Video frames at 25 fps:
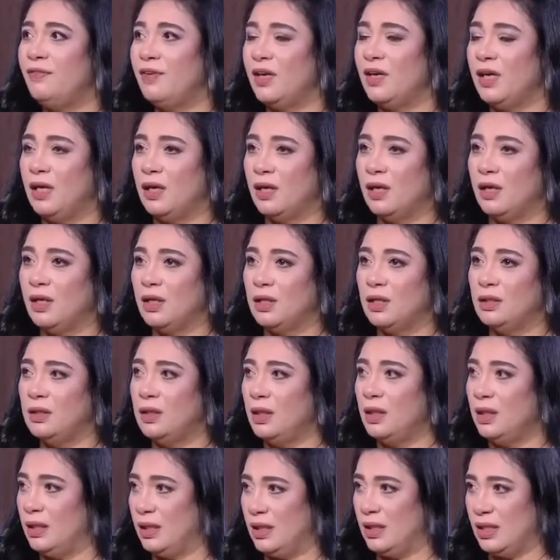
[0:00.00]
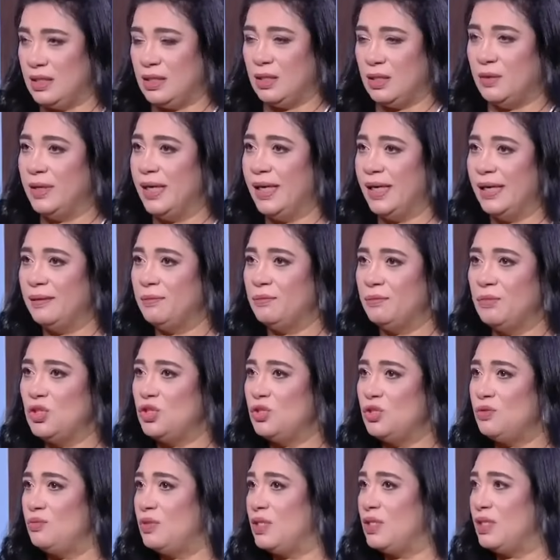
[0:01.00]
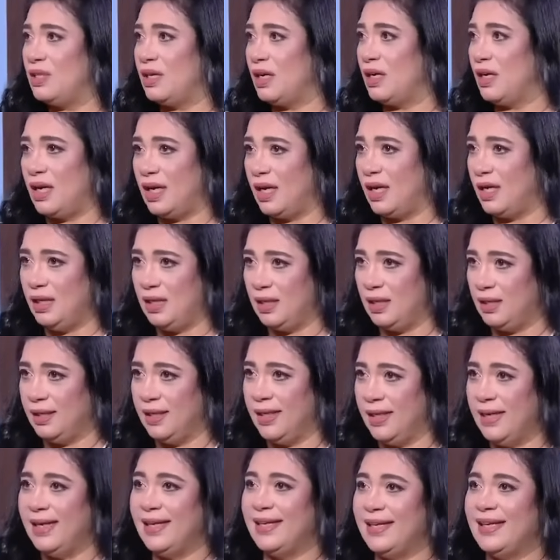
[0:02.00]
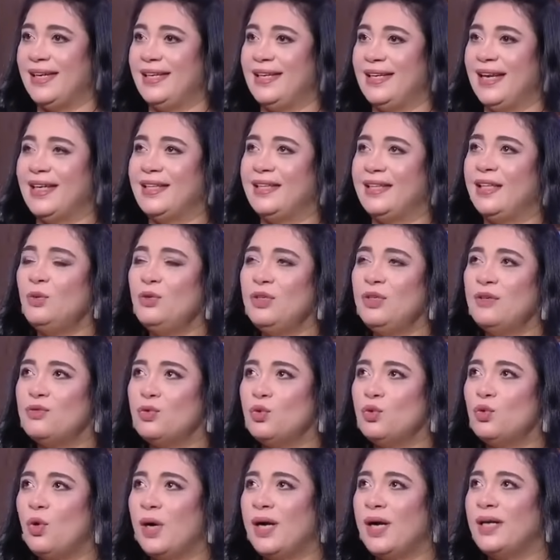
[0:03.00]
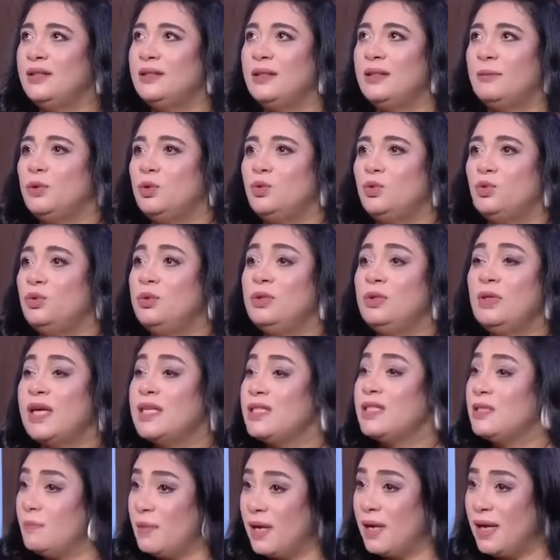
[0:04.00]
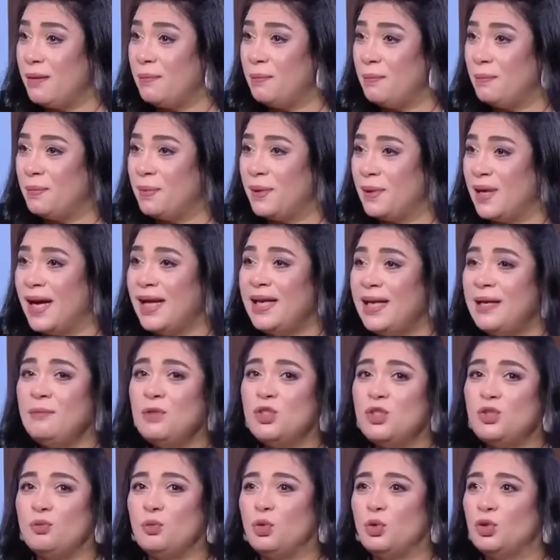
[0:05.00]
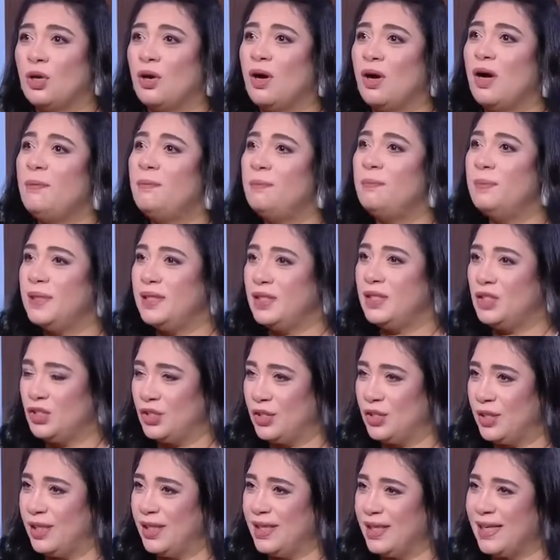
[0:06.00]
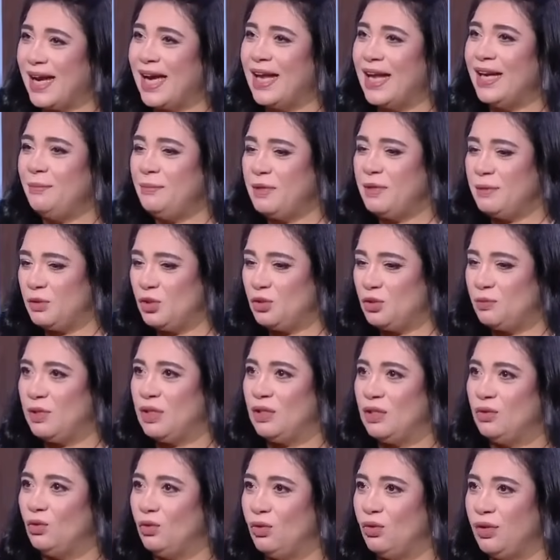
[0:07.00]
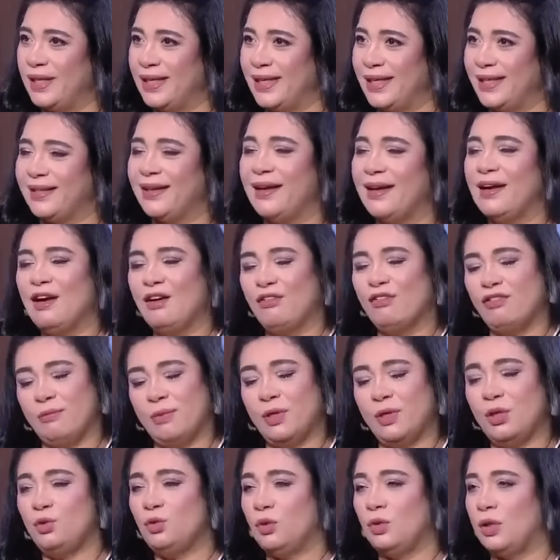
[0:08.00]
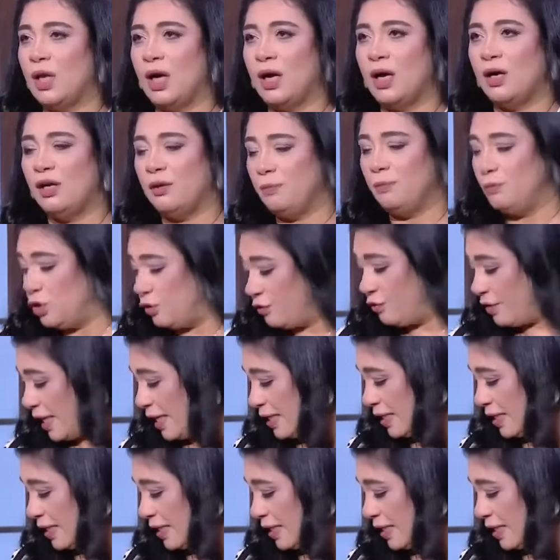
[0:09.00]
في علاقات الزواج مش مستريحين يعني هتلاقوا نفسكم حتى بدون اسباب انا مش متقبل الشريك قلبي مش بيدق كده فبرضو العقرب مش في